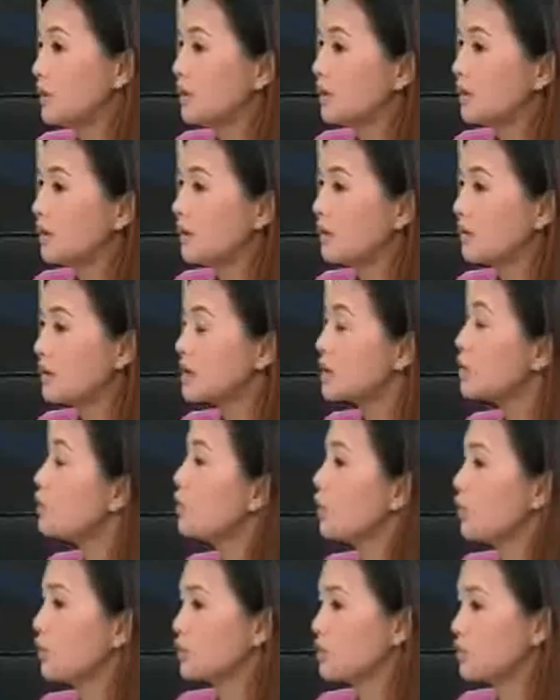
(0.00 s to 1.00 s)
的，可是
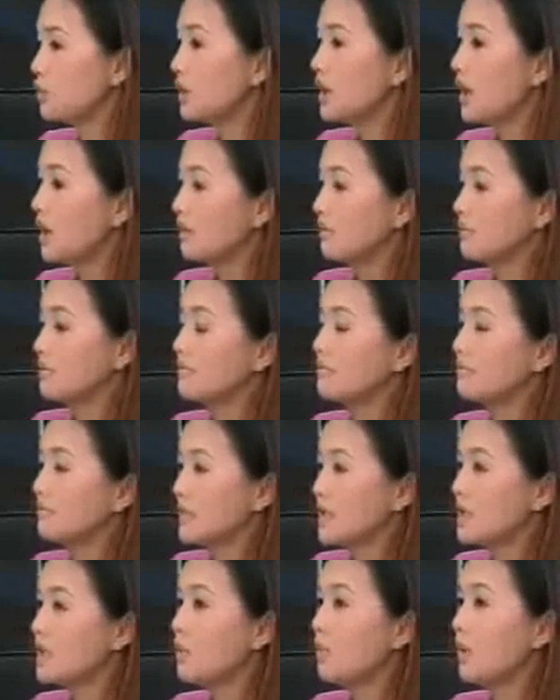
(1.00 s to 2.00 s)
我注意到。
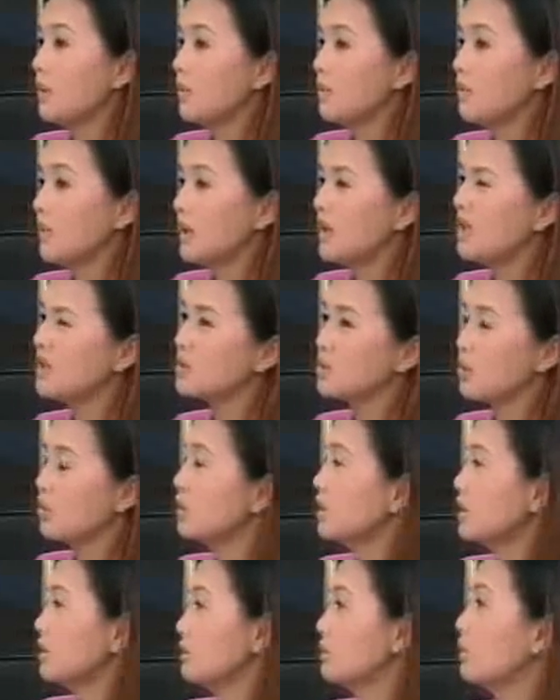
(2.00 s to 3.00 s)
这些北边们烟
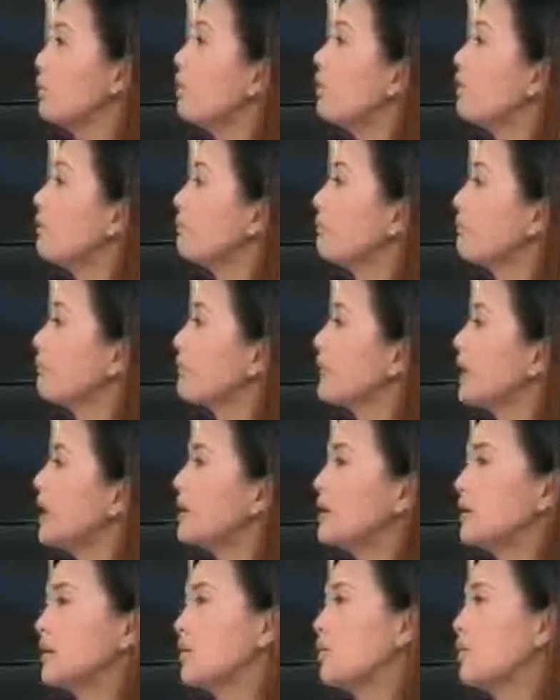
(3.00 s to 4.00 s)
抽的很多，
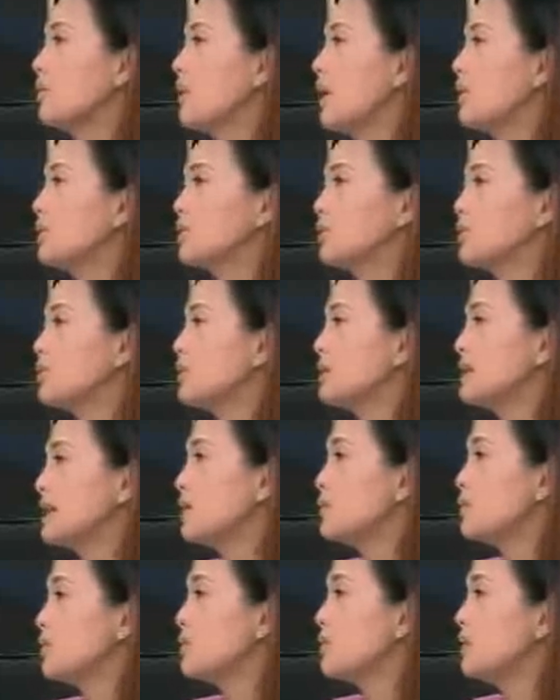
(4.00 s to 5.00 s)
我什么，我觉得
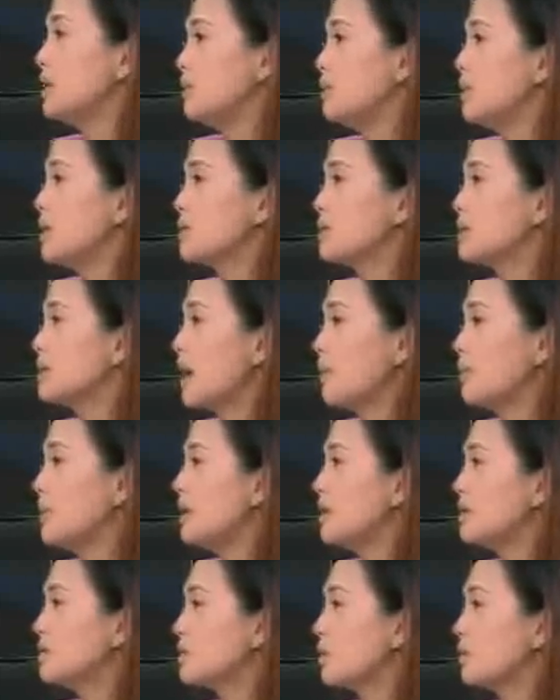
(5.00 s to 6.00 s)
在眷村里面，就是他们
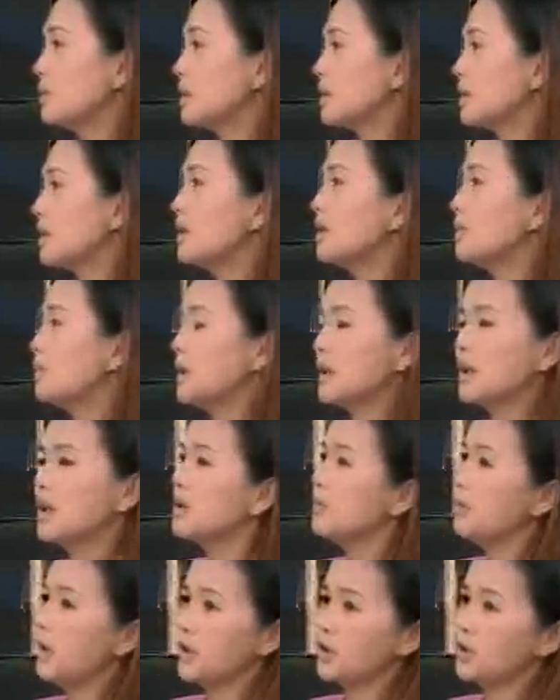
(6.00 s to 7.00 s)
烟抽的特
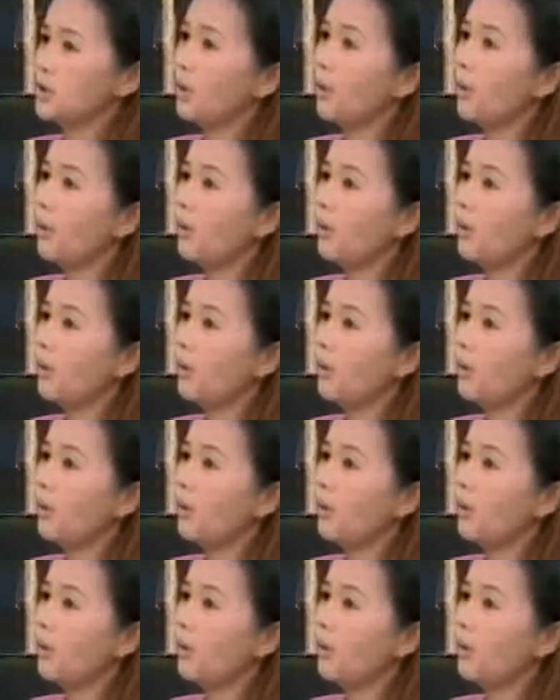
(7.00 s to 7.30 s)
特别凶。哎